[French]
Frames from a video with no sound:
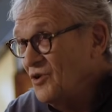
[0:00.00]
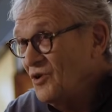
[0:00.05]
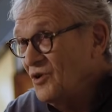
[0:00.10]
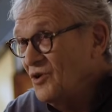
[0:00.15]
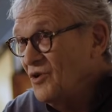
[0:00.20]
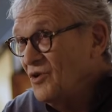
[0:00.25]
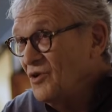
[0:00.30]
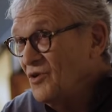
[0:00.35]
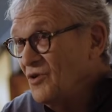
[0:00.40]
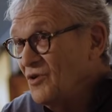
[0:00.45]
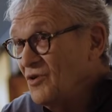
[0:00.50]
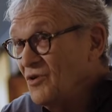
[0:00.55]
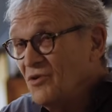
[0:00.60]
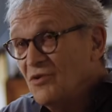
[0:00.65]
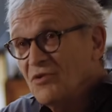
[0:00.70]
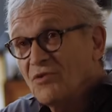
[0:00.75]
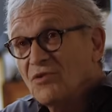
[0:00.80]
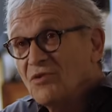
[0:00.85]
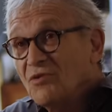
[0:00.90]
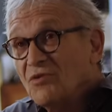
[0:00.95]
Ah oui
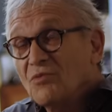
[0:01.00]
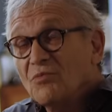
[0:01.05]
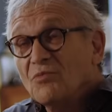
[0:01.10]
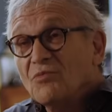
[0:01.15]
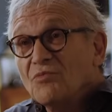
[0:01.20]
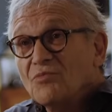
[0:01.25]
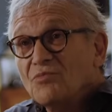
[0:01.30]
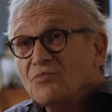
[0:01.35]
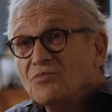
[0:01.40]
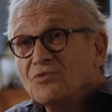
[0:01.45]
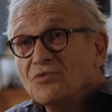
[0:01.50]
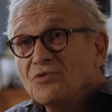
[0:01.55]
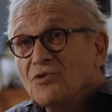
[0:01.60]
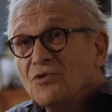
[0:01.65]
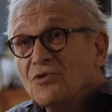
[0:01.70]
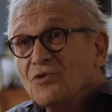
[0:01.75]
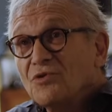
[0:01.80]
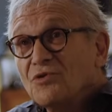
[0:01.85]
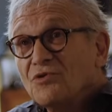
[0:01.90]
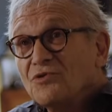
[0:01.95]

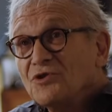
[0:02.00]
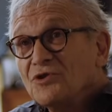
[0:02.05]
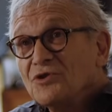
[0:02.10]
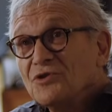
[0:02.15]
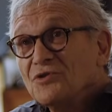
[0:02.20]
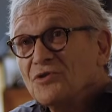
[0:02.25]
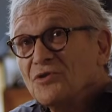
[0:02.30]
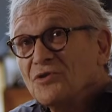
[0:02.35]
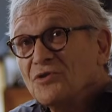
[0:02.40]
pour euh, dire,